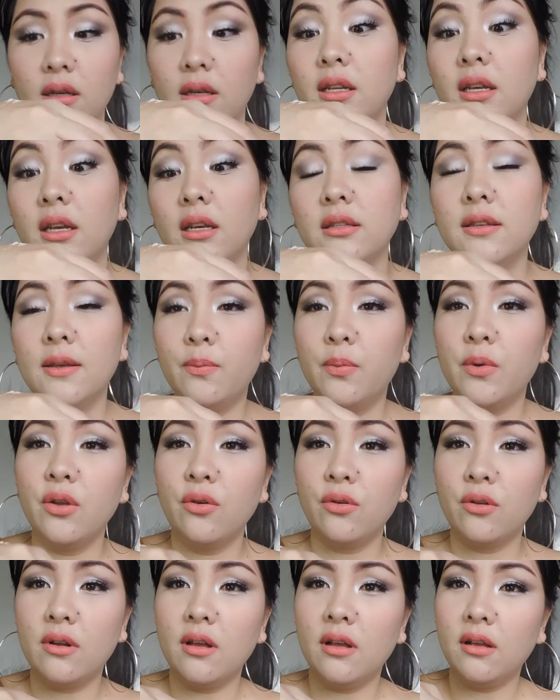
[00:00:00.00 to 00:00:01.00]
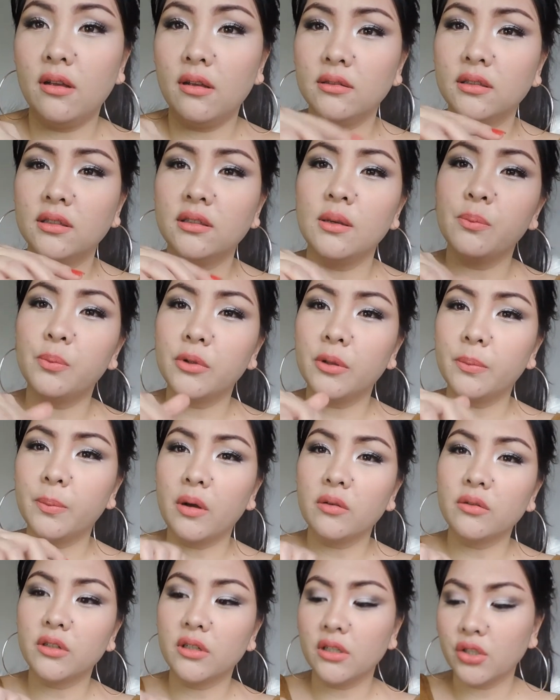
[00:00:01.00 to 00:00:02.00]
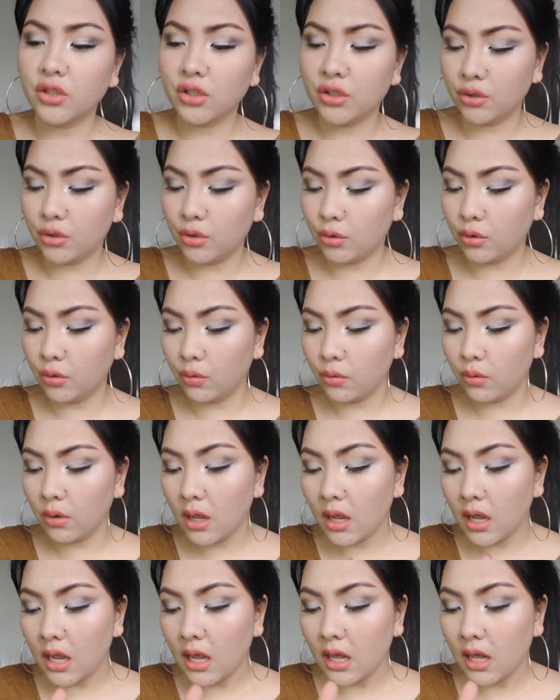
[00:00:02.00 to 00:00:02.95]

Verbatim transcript: Iisipin nyo na simple powder lotion, no?